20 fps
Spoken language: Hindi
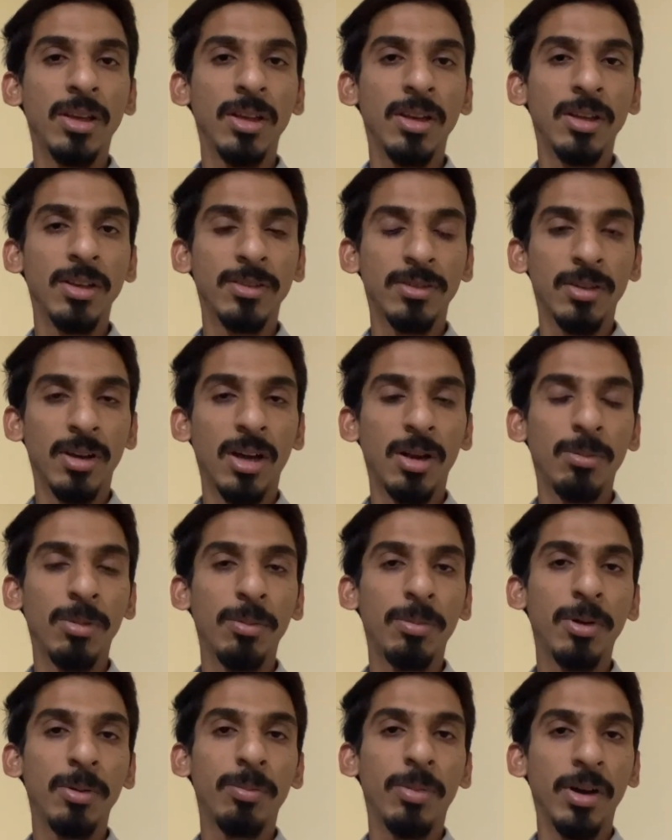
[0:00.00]
किर्गिस्तान
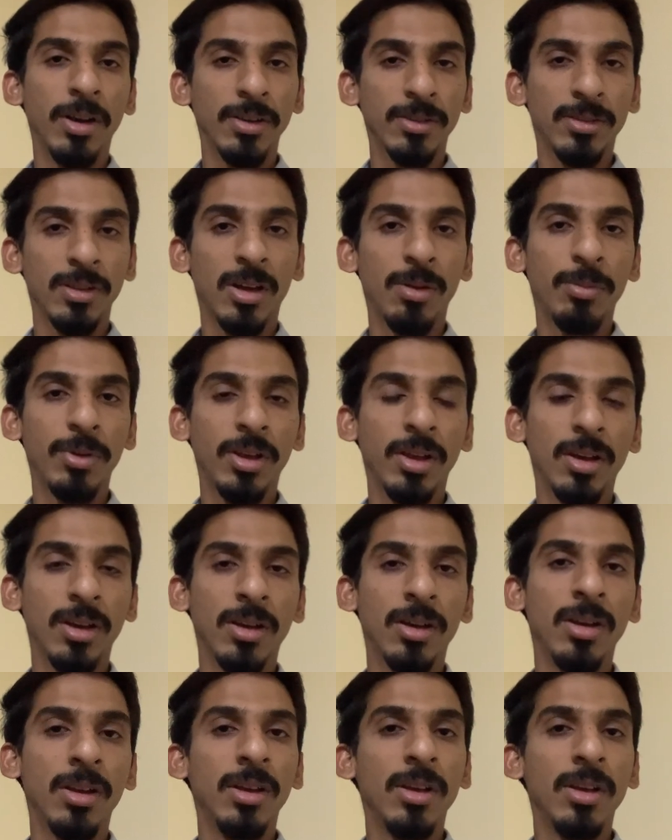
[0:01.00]
में फिर पाकिस्तान में गया